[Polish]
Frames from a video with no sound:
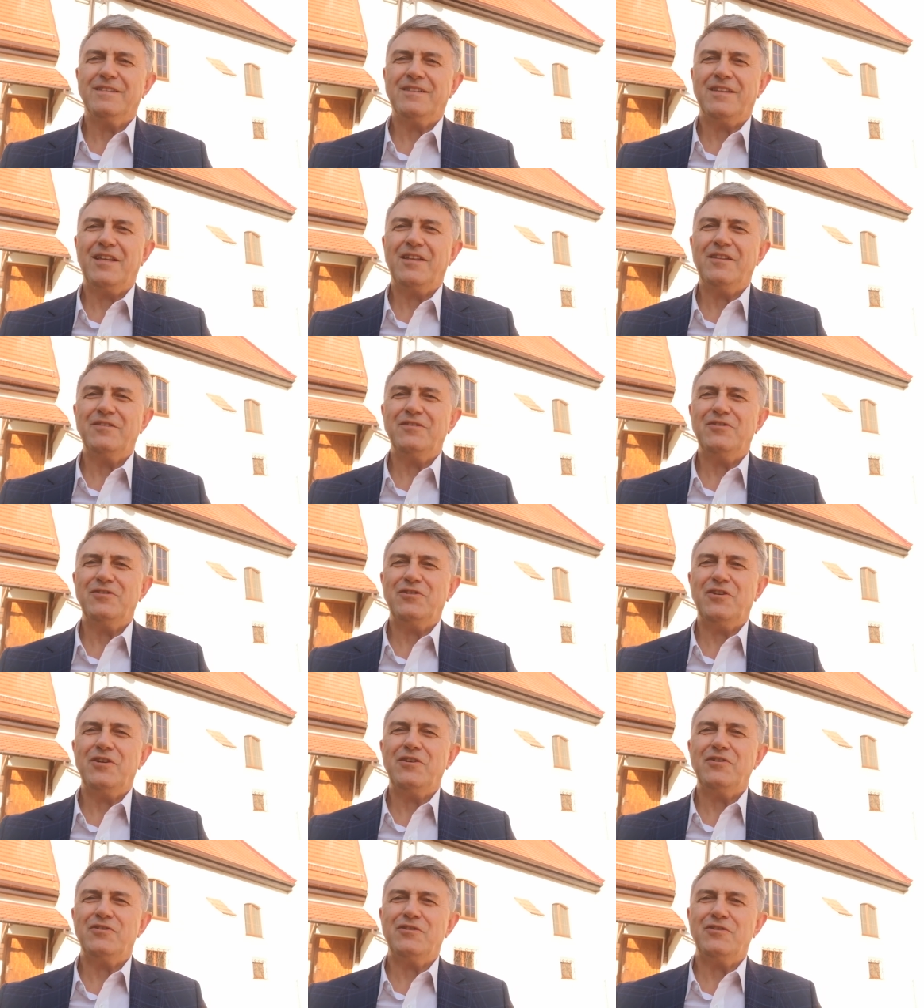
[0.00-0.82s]
ten
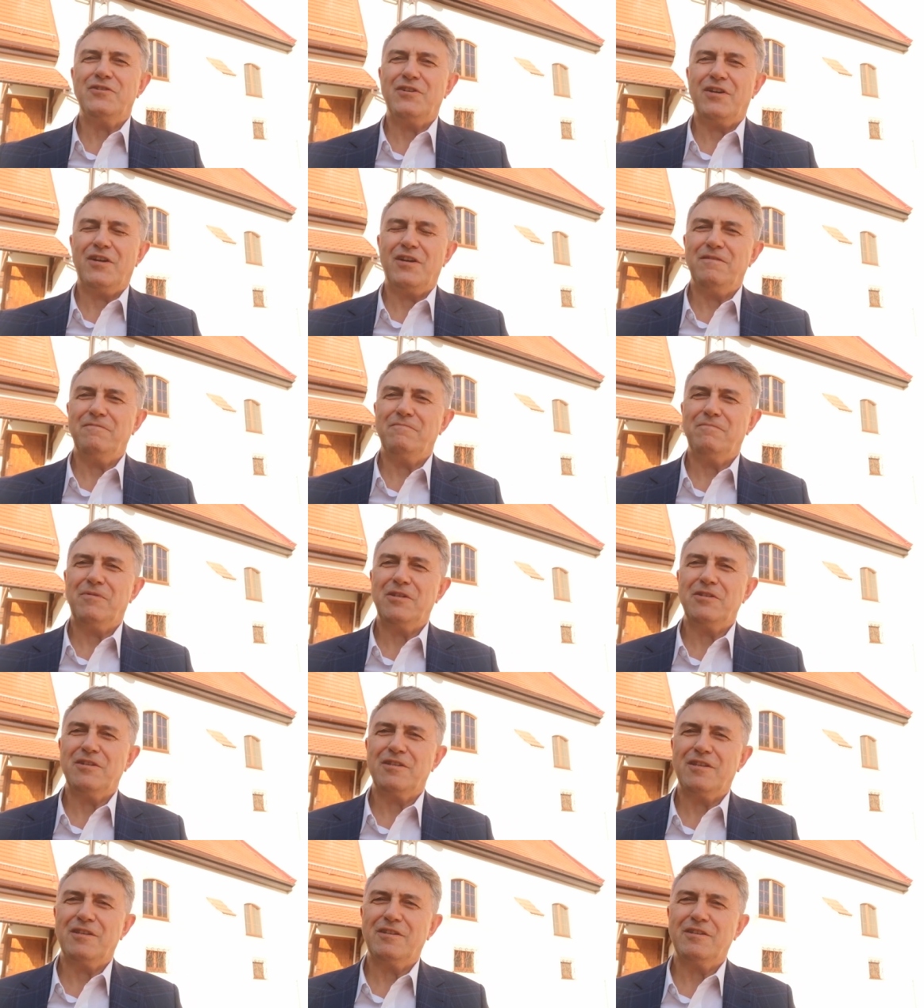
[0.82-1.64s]
dzisiejszy dzień
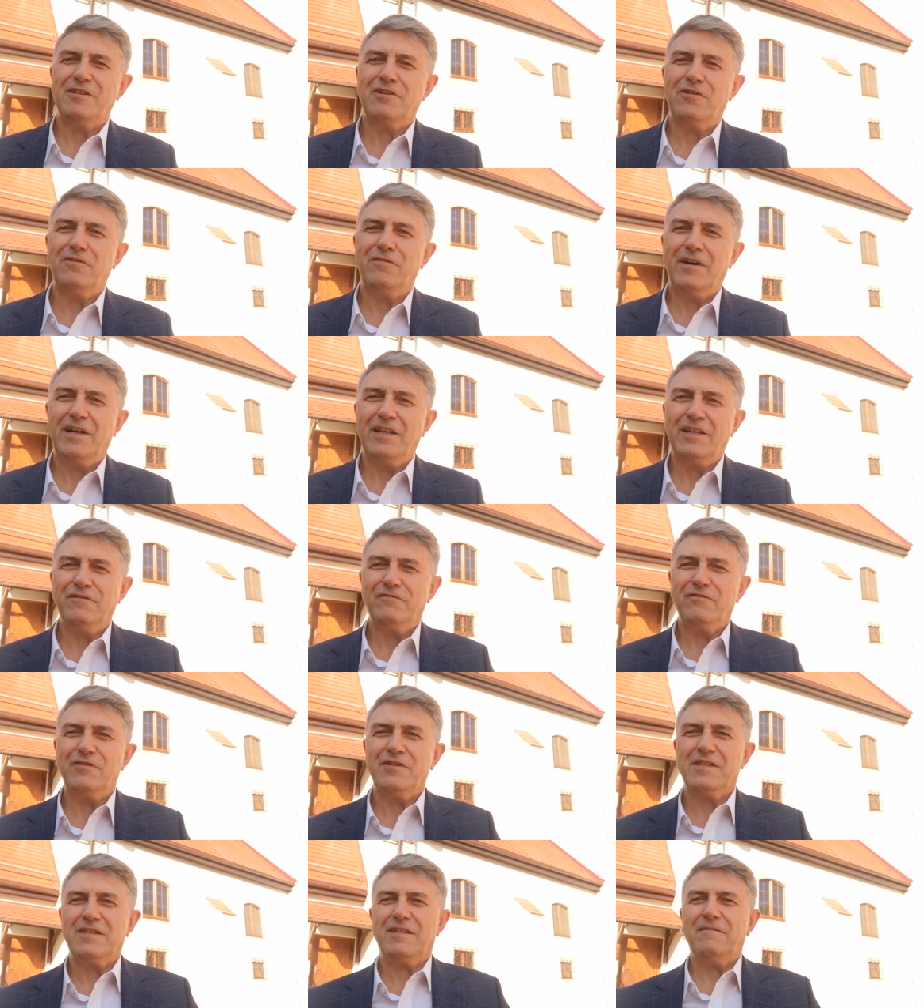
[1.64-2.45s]
będzie dedykowany
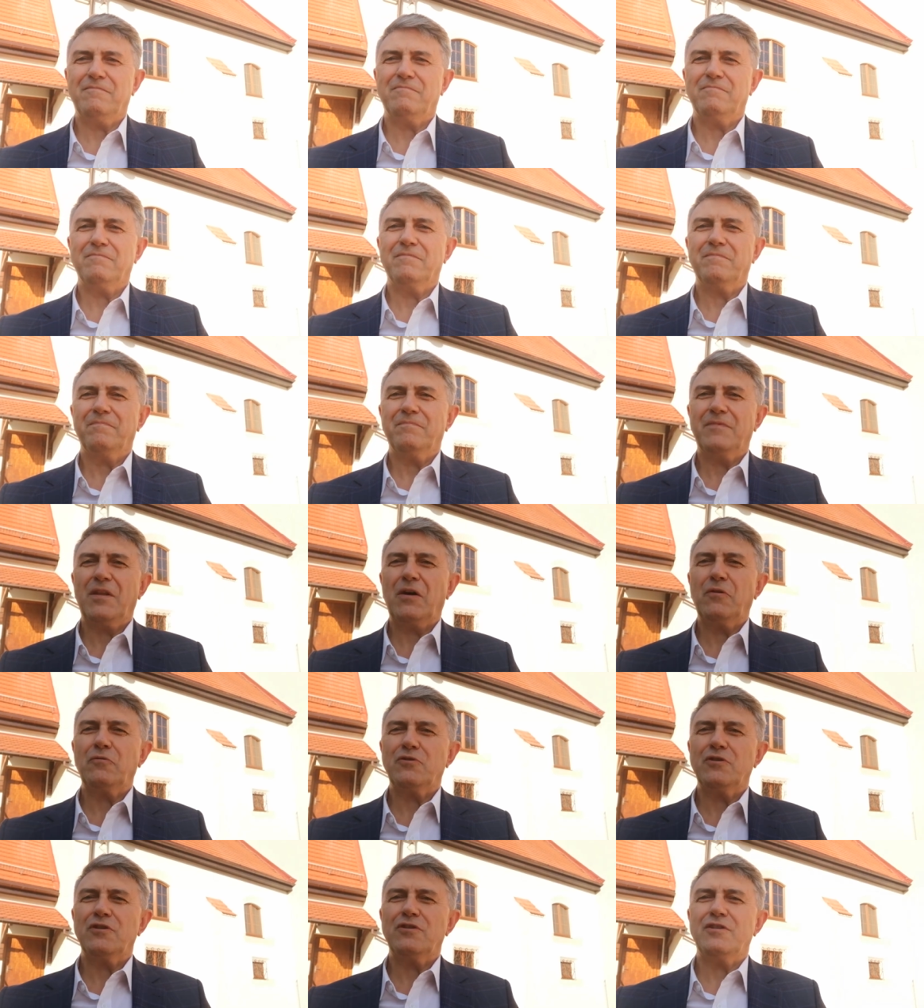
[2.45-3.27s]
wszystkim
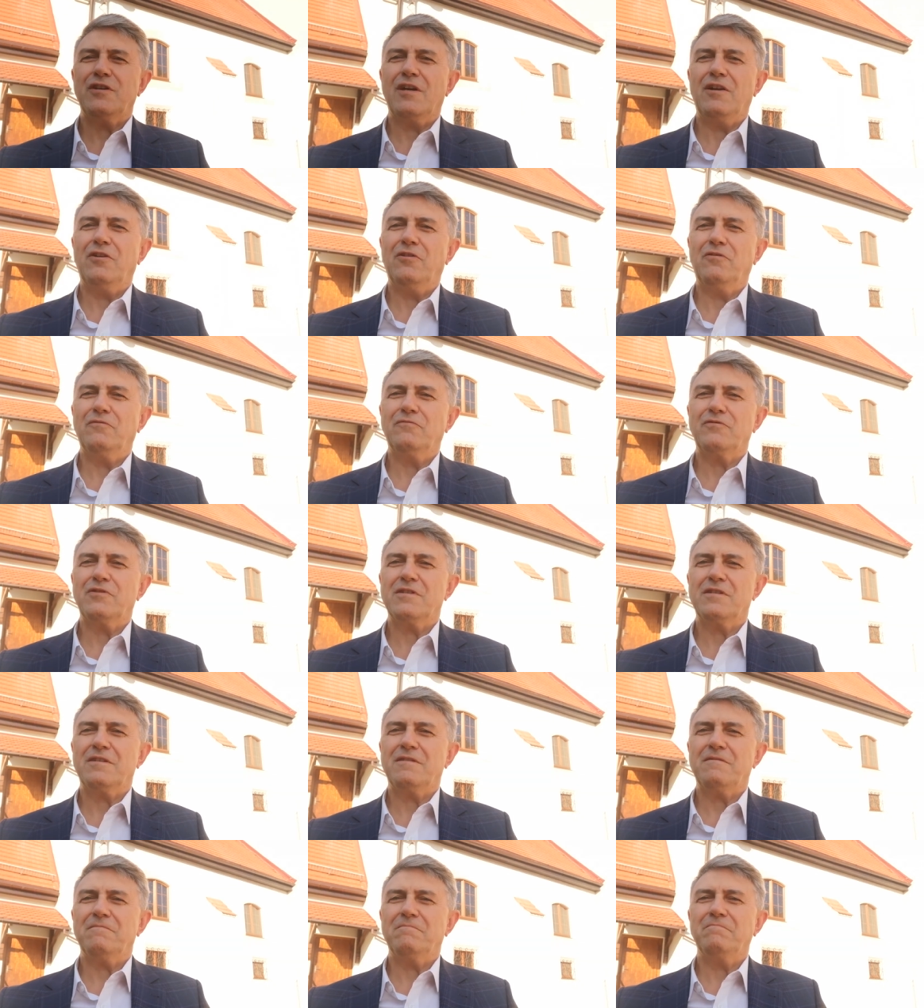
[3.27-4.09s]
nauczycielom,
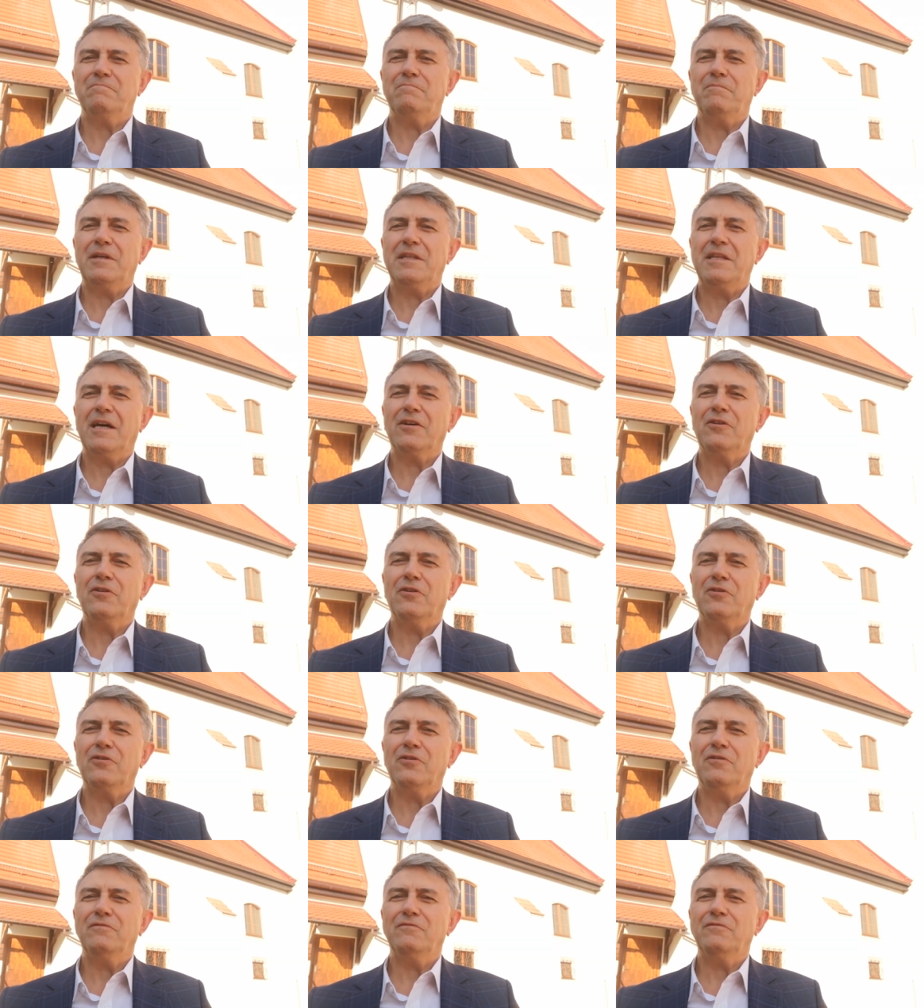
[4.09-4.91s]
wszystkim
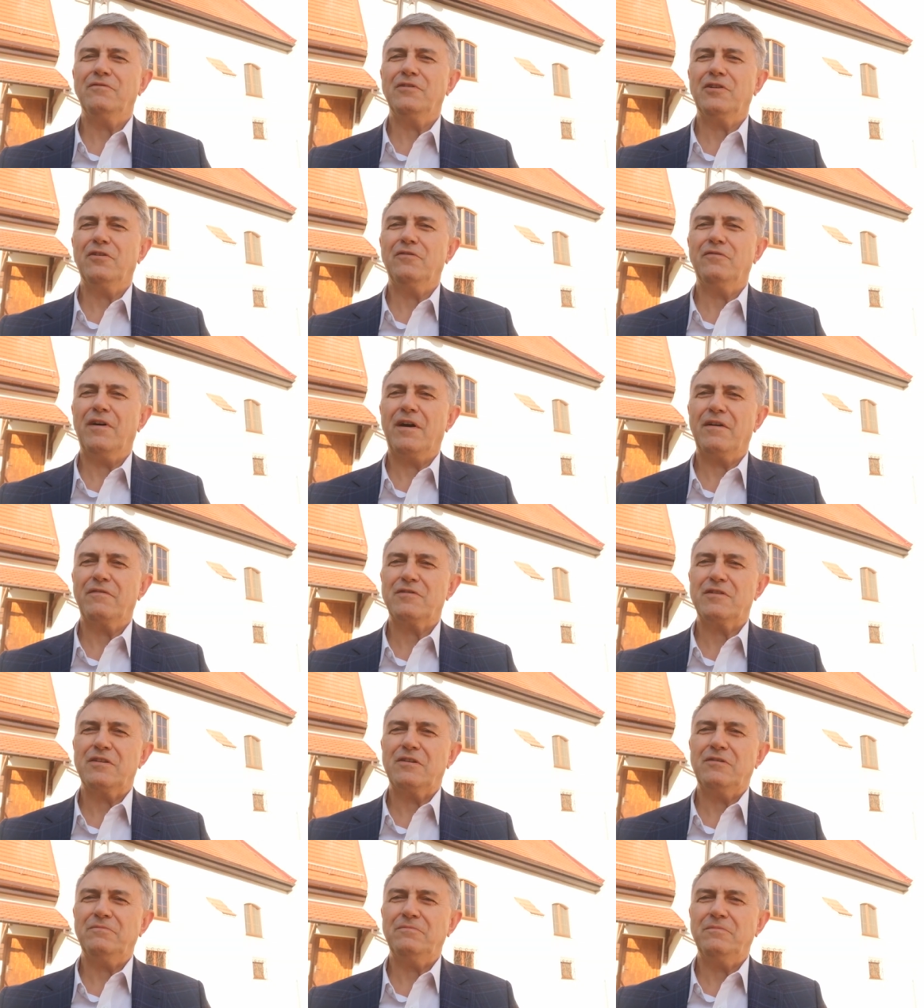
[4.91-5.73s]
pedagogom,
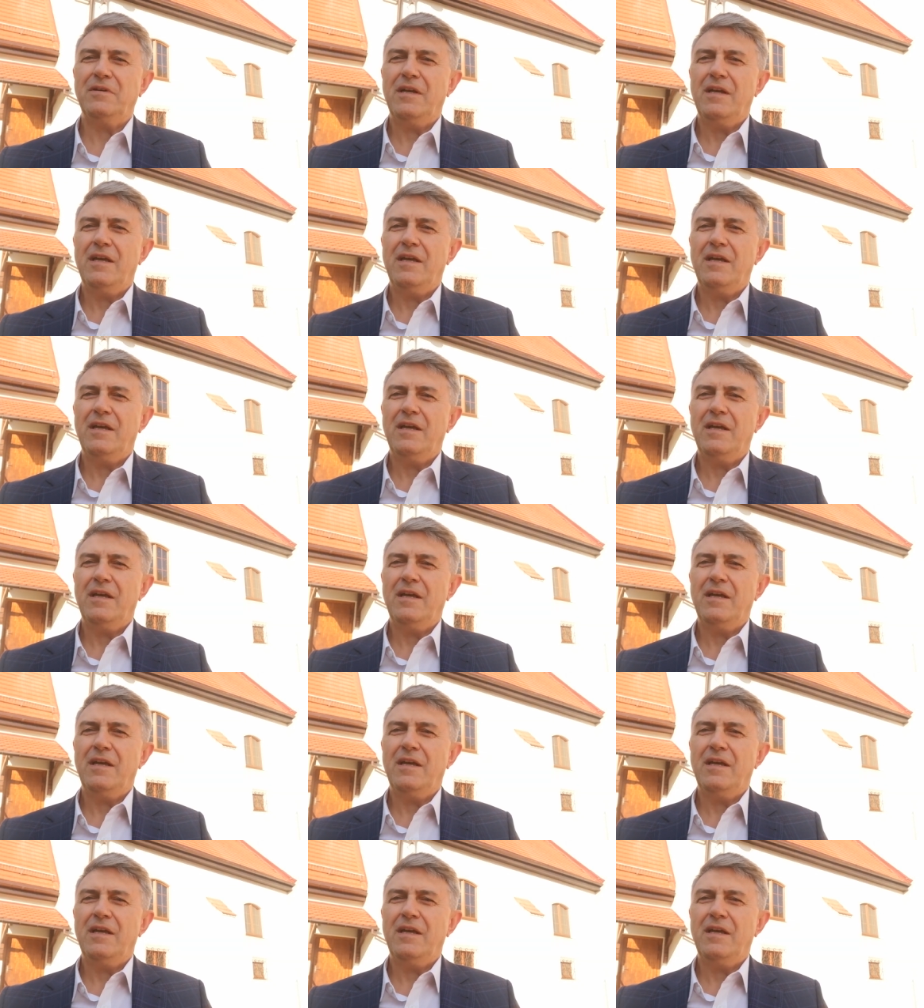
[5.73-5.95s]
wychowawcom